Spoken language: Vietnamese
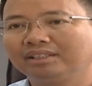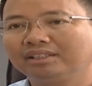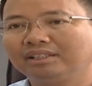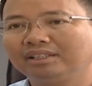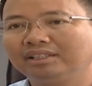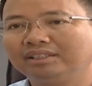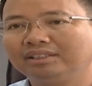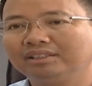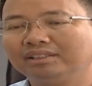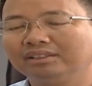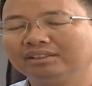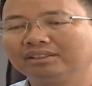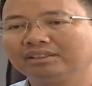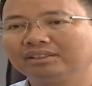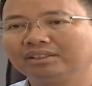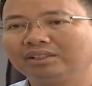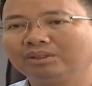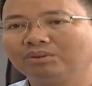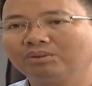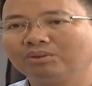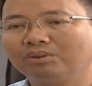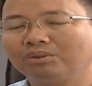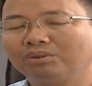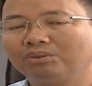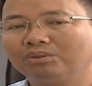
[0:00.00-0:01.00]
thị trường
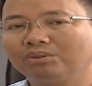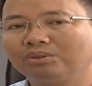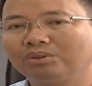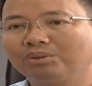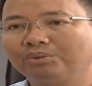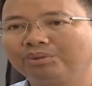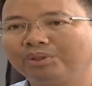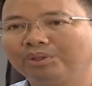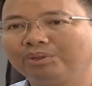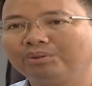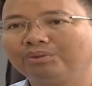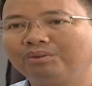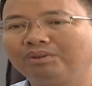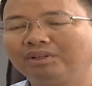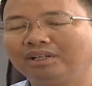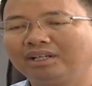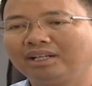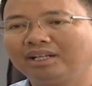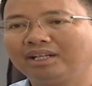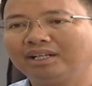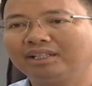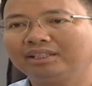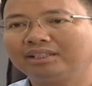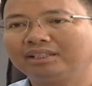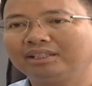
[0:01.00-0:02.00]
tiêu thụ chủ yếu
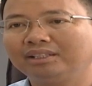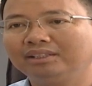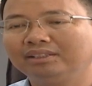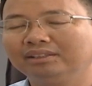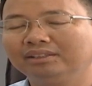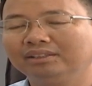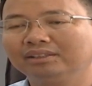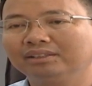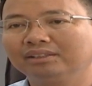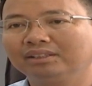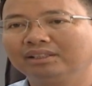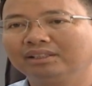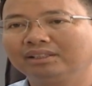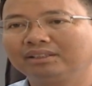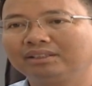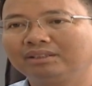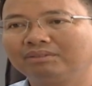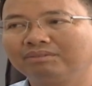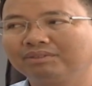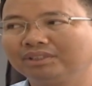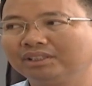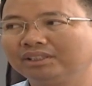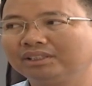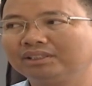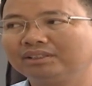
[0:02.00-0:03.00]
là thị trường
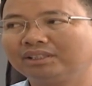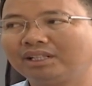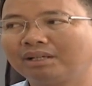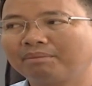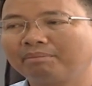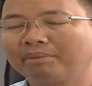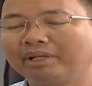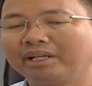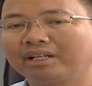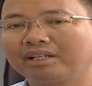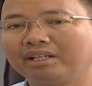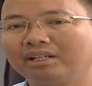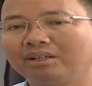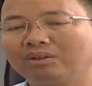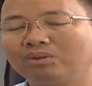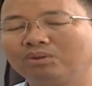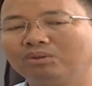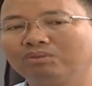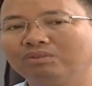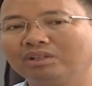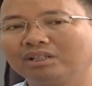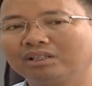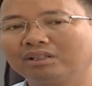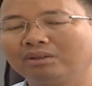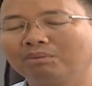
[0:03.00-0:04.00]
trong nước, đặc biệt là
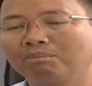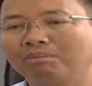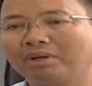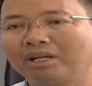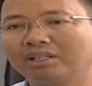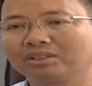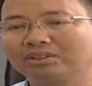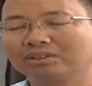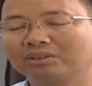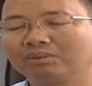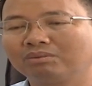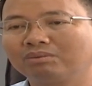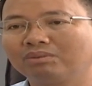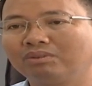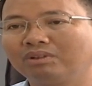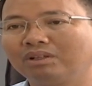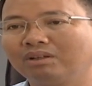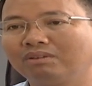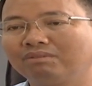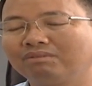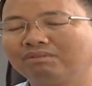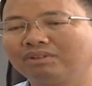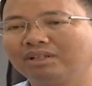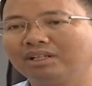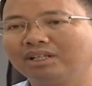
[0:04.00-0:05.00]
khu vực đồng bằng sông Cửu
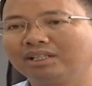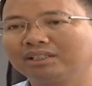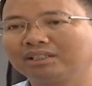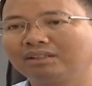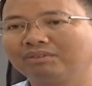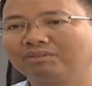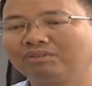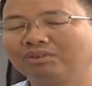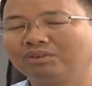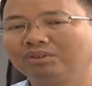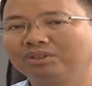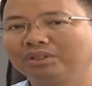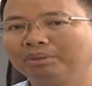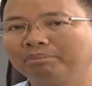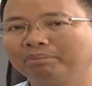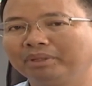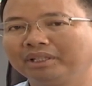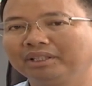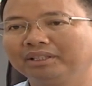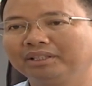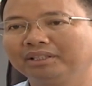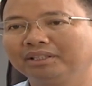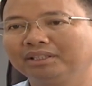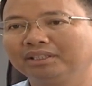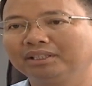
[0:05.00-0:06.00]
Long và thành phố Hồ Chí
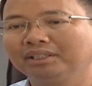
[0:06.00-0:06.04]
Minh.